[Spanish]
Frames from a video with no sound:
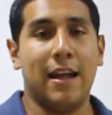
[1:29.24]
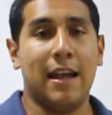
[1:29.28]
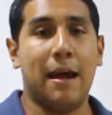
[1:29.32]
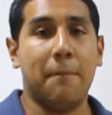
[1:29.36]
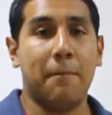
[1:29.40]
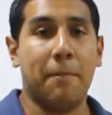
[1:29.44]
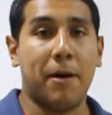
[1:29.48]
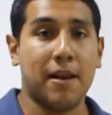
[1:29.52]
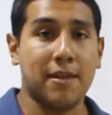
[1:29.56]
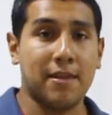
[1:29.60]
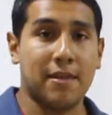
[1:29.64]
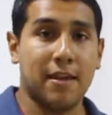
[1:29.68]

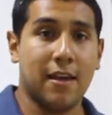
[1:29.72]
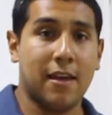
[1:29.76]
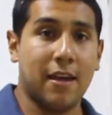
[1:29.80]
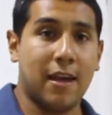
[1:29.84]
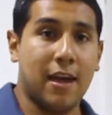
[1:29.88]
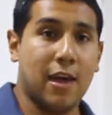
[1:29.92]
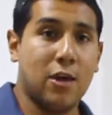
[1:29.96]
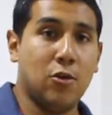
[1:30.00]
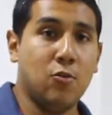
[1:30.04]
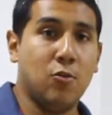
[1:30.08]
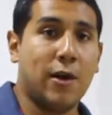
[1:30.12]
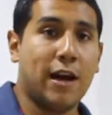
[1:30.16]
la
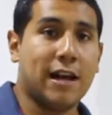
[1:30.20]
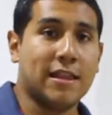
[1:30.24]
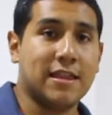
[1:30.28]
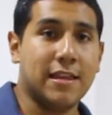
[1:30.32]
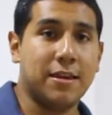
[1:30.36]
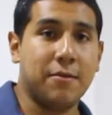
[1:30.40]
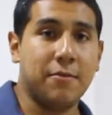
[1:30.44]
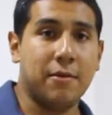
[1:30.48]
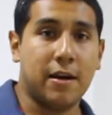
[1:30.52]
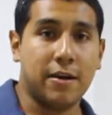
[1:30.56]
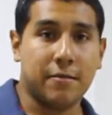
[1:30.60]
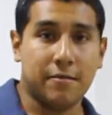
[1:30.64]
parte
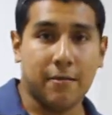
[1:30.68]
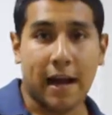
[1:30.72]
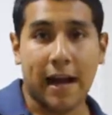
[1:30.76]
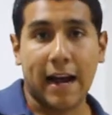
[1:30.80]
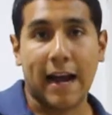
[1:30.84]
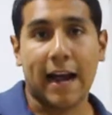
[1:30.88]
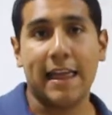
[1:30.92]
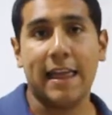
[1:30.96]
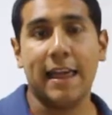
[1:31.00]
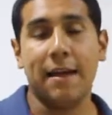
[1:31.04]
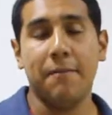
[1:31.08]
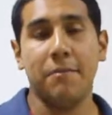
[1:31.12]
educativa,
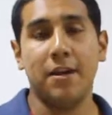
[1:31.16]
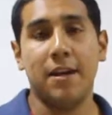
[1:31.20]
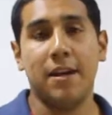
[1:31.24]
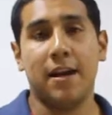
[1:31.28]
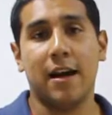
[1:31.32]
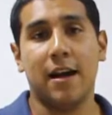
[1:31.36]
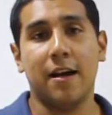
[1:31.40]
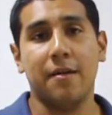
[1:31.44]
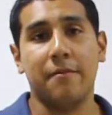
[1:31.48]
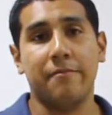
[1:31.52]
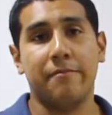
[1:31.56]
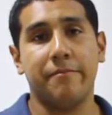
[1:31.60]

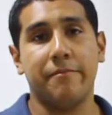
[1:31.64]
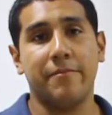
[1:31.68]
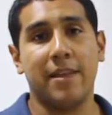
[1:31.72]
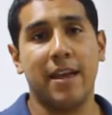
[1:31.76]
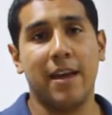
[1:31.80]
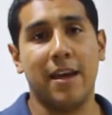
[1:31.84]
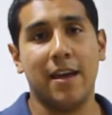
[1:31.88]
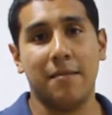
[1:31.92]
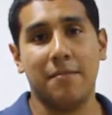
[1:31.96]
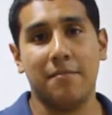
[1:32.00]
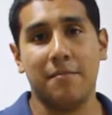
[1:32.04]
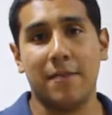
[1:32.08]
académica,
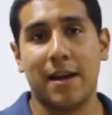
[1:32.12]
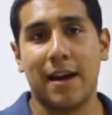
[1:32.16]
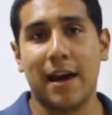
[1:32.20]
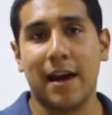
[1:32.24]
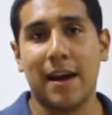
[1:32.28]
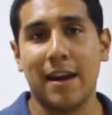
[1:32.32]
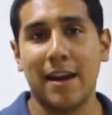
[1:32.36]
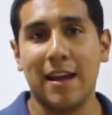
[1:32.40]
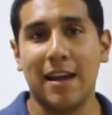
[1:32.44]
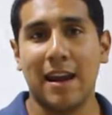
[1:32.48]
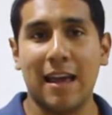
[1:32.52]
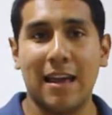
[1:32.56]
de
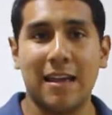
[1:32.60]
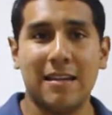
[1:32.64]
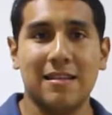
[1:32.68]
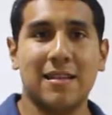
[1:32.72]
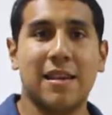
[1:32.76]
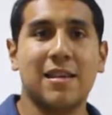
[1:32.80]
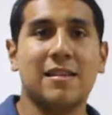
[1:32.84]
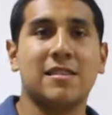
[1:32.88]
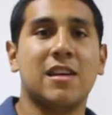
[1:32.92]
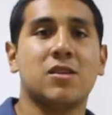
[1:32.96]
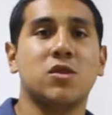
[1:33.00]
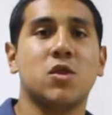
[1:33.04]
carreras de
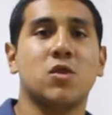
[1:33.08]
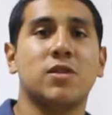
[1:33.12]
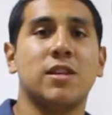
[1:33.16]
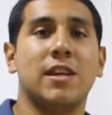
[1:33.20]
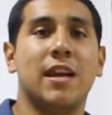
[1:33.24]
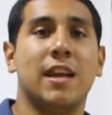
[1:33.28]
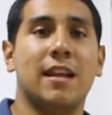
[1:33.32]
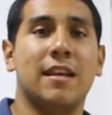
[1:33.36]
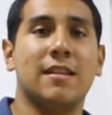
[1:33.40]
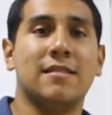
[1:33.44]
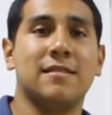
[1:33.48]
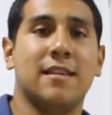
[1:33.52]
ciencias
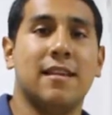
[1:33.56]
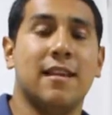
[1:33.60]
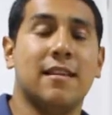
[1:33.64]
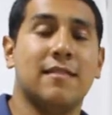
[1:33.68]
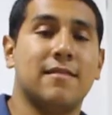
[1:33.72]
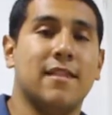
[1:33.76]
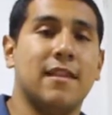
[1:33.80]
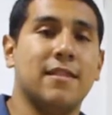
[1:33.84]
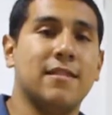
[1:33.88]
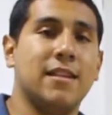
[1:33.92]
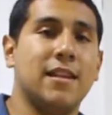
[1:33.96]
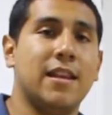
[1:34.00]
sociales que
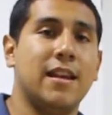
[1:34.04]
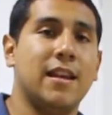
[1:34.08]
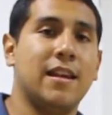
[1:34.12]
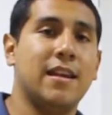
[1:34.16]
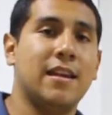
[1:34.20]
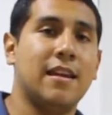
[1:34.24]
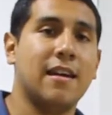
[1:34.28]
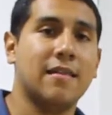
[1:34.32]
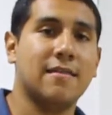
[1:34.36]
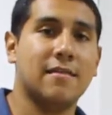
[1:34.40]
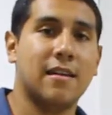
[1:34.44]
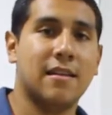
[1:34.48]
estén
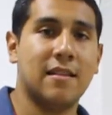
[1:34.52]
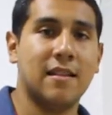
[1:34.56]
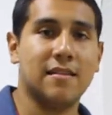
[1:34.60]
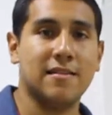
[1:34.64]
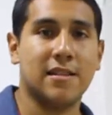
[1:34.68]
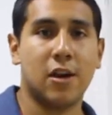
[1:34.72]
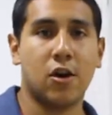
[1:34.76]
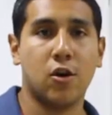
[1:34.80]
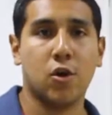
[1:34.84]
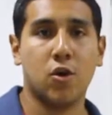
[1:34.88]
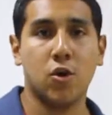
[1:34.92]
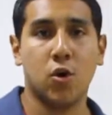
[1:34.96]
dirigidas al
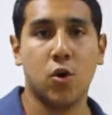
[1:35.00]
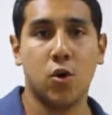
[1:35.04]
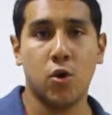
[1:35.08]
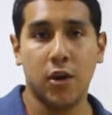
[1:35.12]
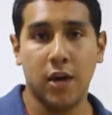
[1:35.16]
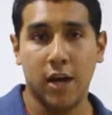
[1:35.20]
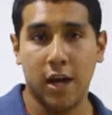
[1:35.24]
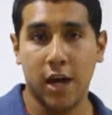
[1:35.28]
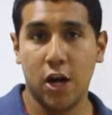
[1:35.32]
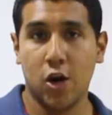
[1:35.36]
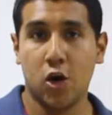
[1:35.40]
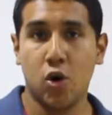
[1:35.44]
desarrollo
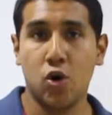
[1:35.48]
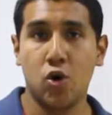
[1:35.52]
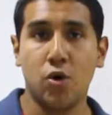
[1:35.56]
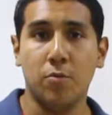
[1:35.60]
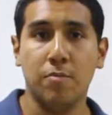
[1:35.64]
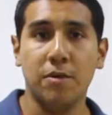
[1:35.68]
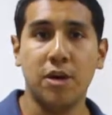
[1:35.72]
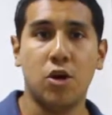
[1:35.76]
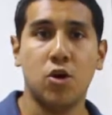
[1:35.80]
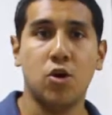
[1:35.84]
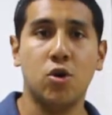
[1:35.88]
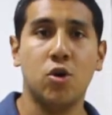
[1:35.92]

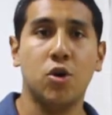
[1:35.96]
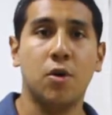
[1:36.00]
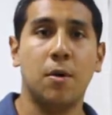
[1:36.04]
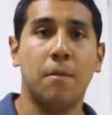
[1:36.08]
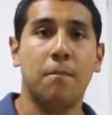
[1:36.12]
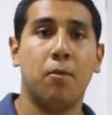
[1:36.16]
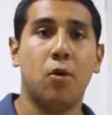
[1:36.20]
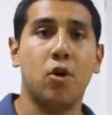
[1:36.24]
económico,